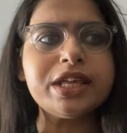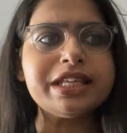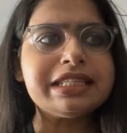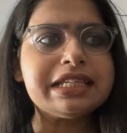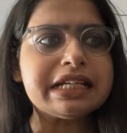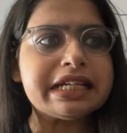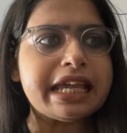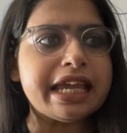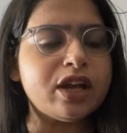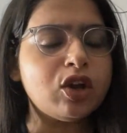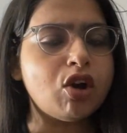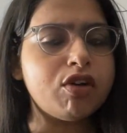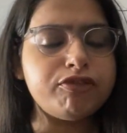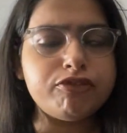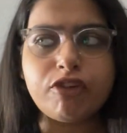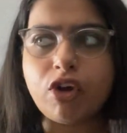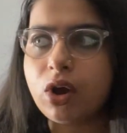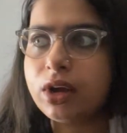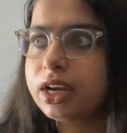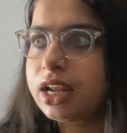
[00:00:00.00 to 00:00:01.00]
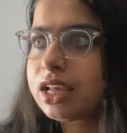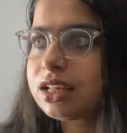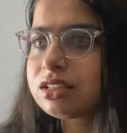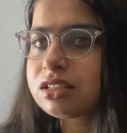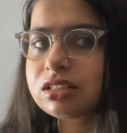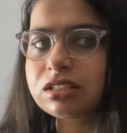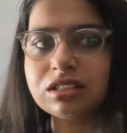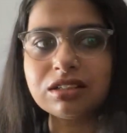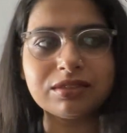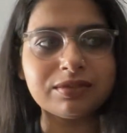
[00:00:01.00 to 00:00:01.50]
इज द किंग ऑफ
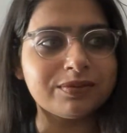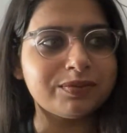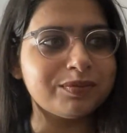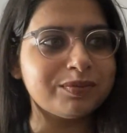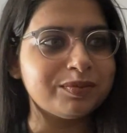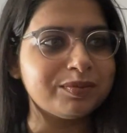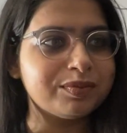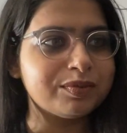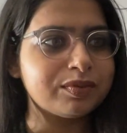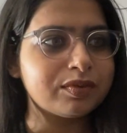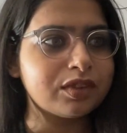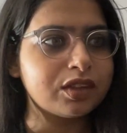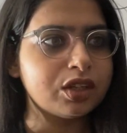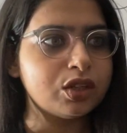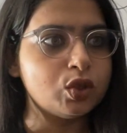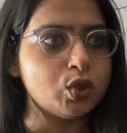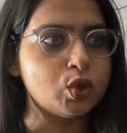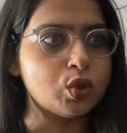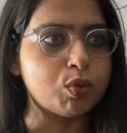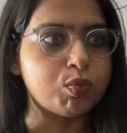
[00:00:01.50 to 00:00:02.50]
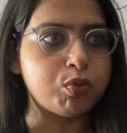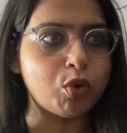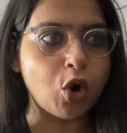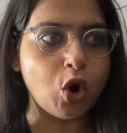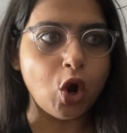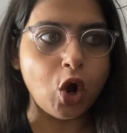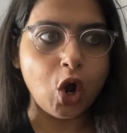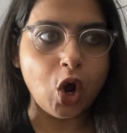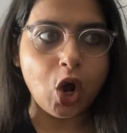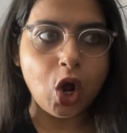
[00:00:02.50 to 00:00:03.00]
फॉरेस्ट जो
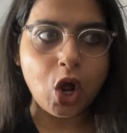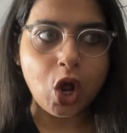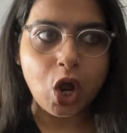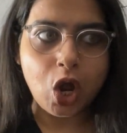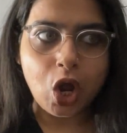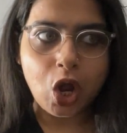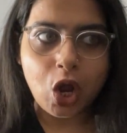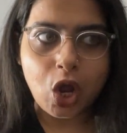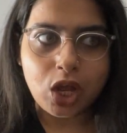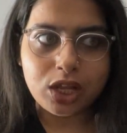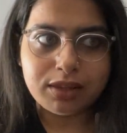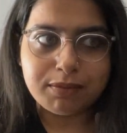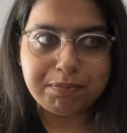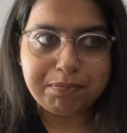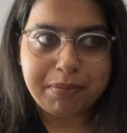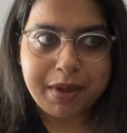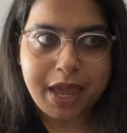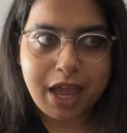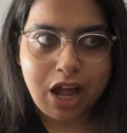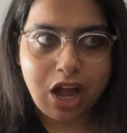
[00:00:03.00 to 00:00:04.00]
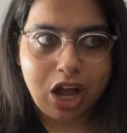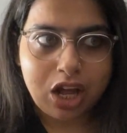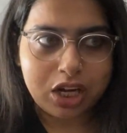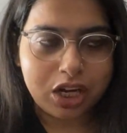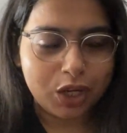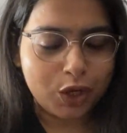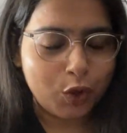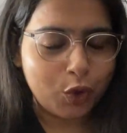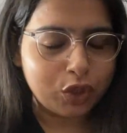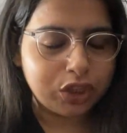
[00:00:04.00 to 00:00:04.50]
बहुत
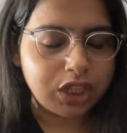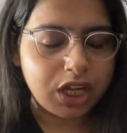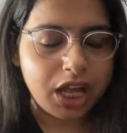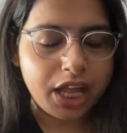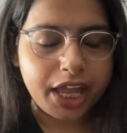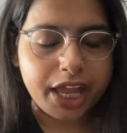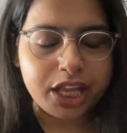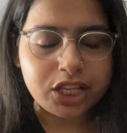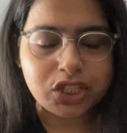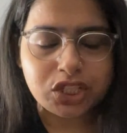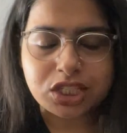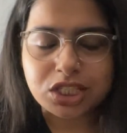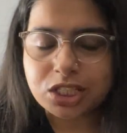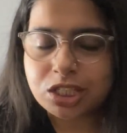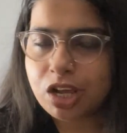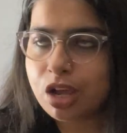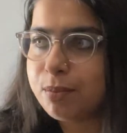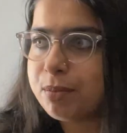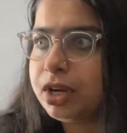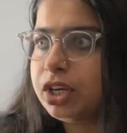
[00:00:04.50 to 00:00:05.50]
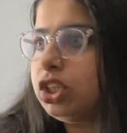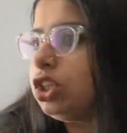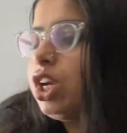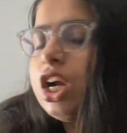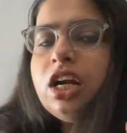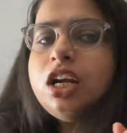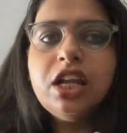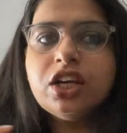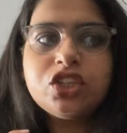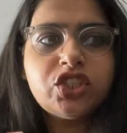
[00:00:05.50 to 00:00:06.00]
भयानक होता है जिससे हमें
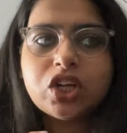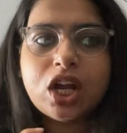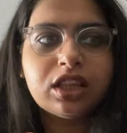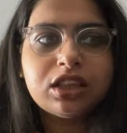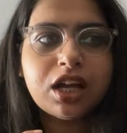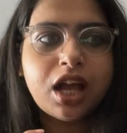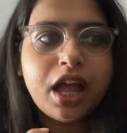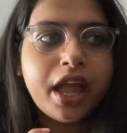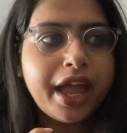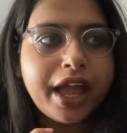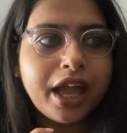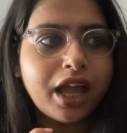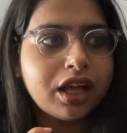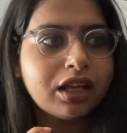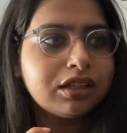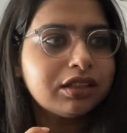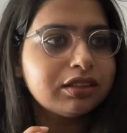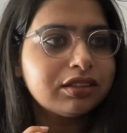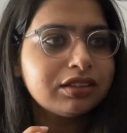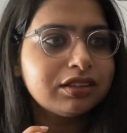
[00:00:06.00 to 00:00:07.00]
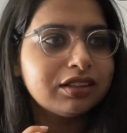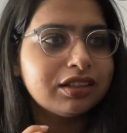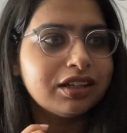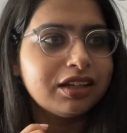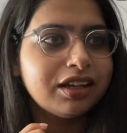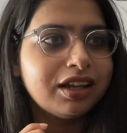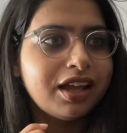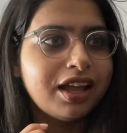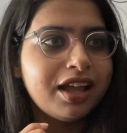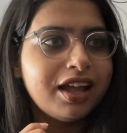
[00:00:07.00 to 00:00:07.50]
डर लग जाता है
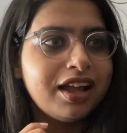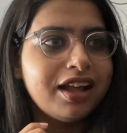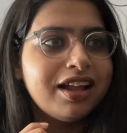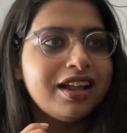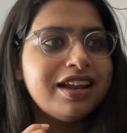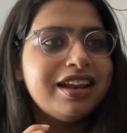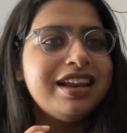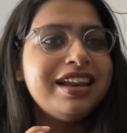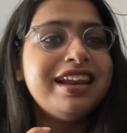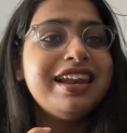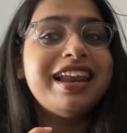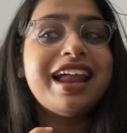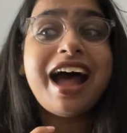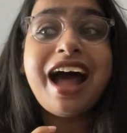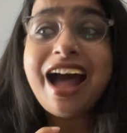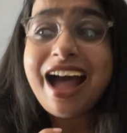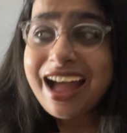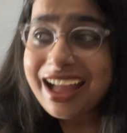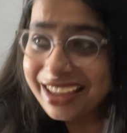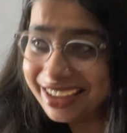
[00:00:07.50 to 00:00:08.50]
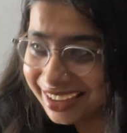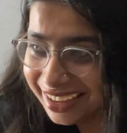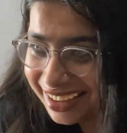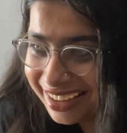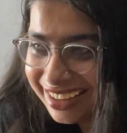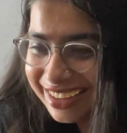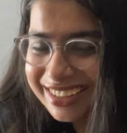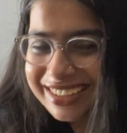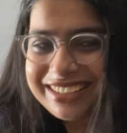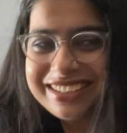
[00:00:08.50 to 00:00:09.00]

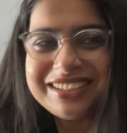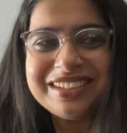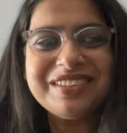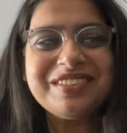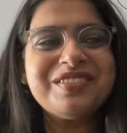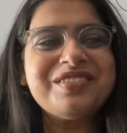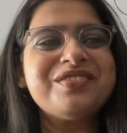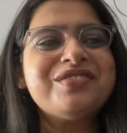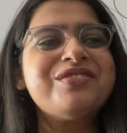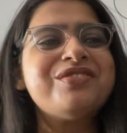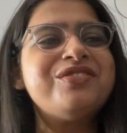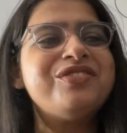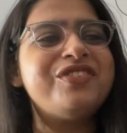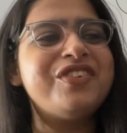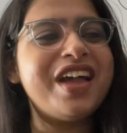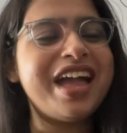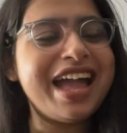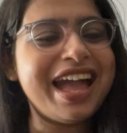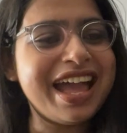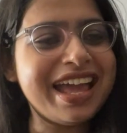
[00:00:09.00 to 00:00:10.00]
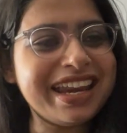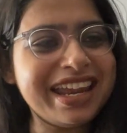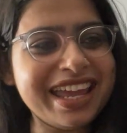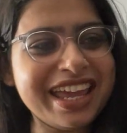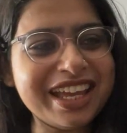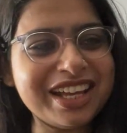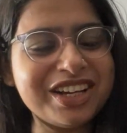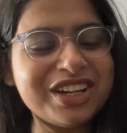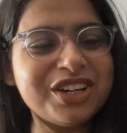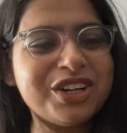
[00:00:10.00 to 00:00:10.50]
लायन वेरी
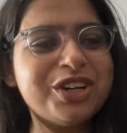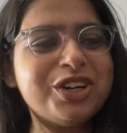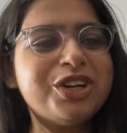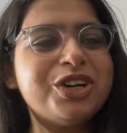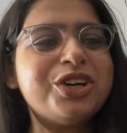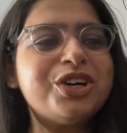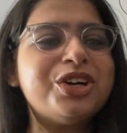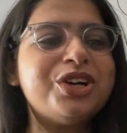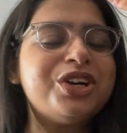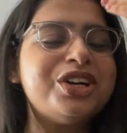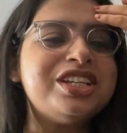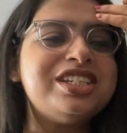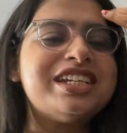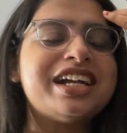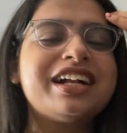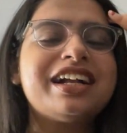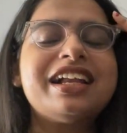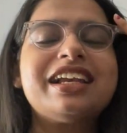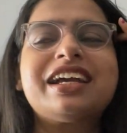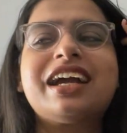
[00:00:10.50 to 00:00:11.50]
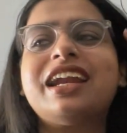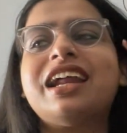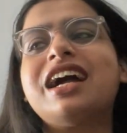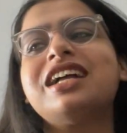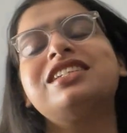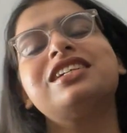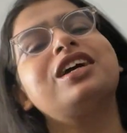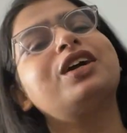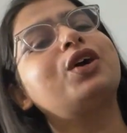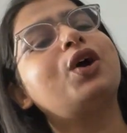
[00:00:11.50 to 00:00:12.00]
गुड जंगल का
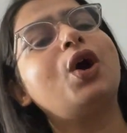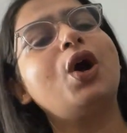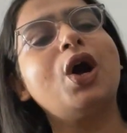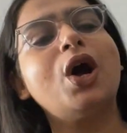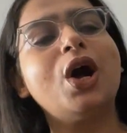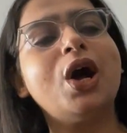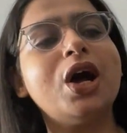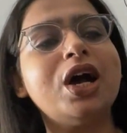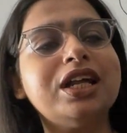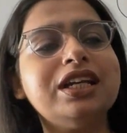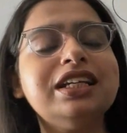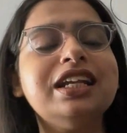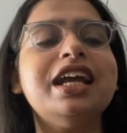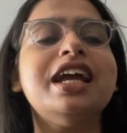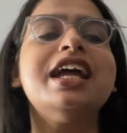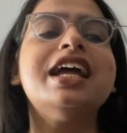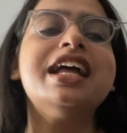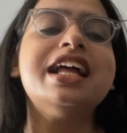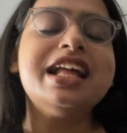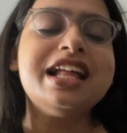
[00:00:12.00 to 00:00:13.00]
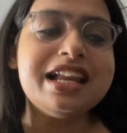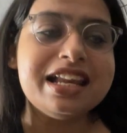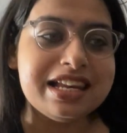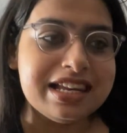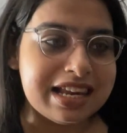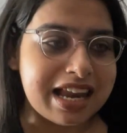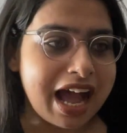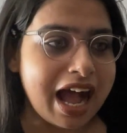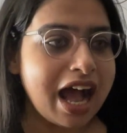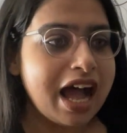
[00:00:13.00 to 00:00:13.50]
राजा कौन
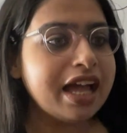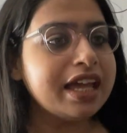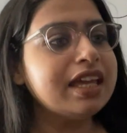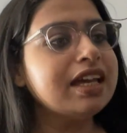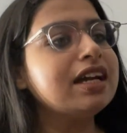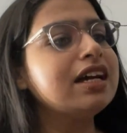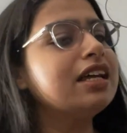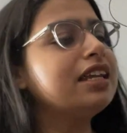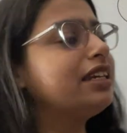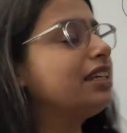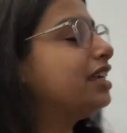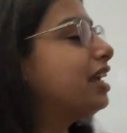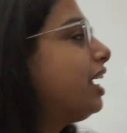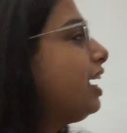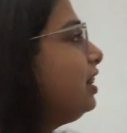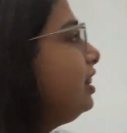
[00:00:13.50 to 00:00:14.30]
लायन ये